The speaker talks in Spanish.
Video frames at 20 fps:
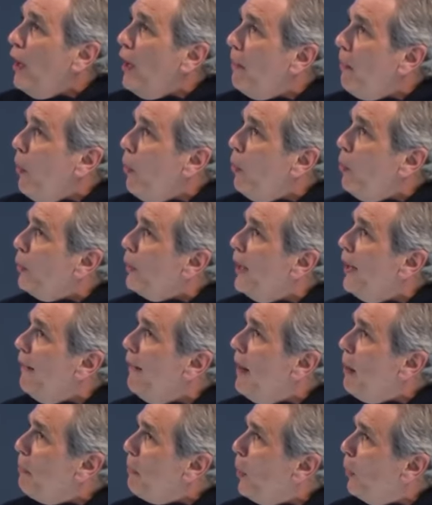que va a ocurrir en
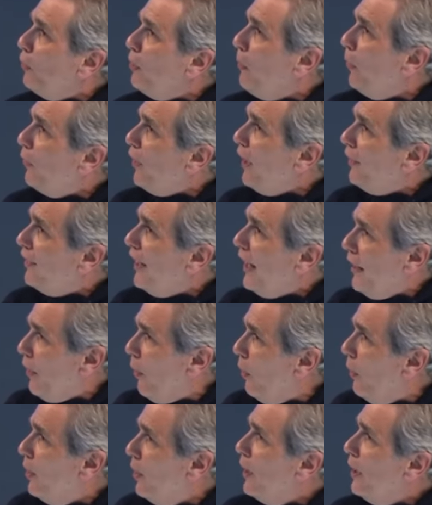el próximo sexenio.
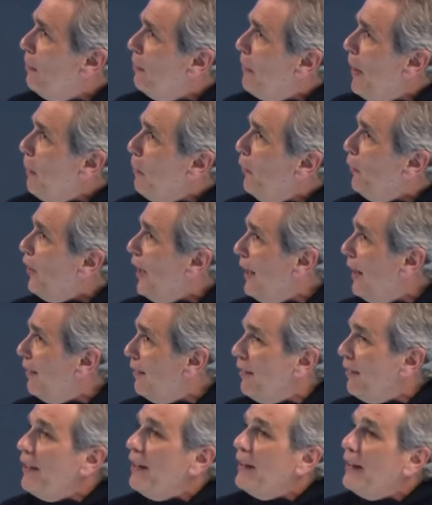Vamos a
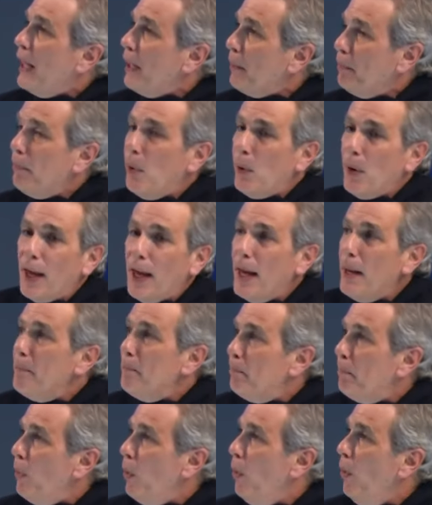necesitar, por
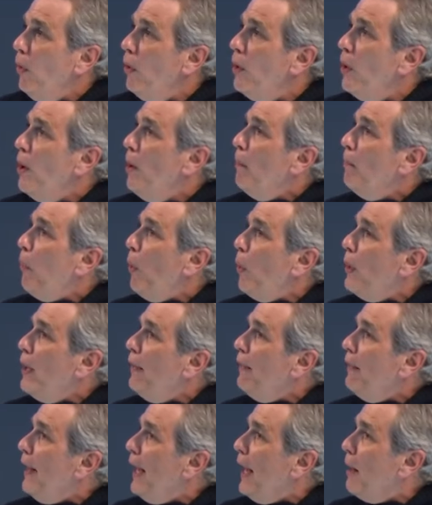ejemplo,
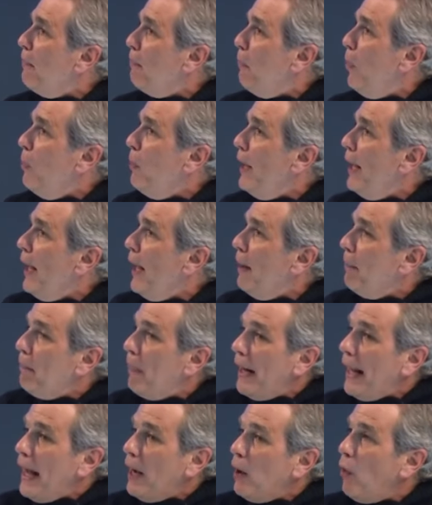política pública
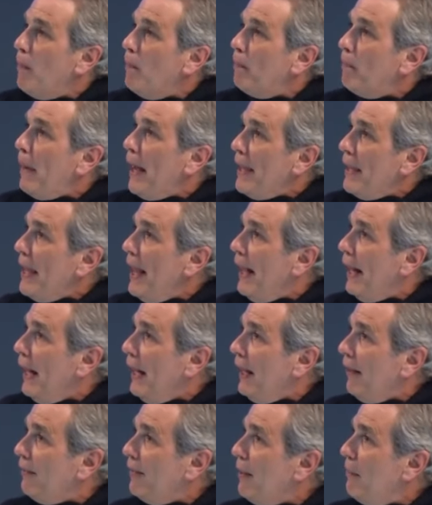para acompañar a
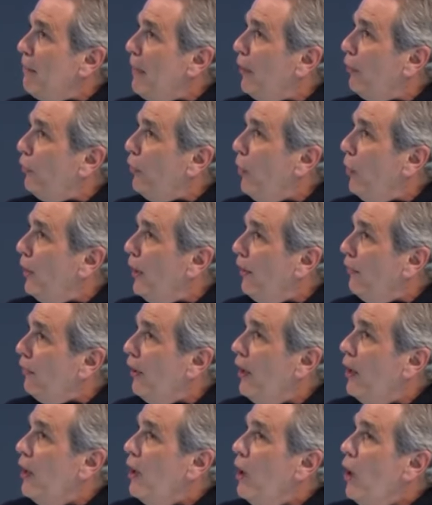las inversiones
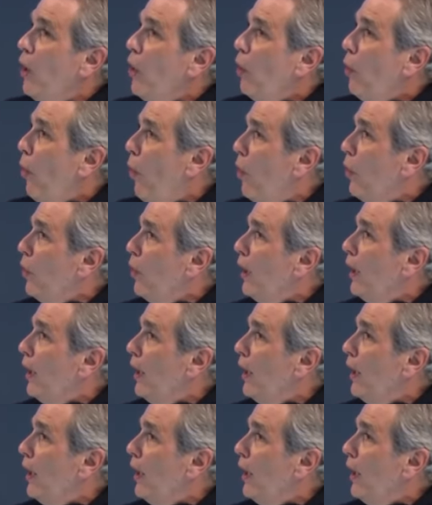con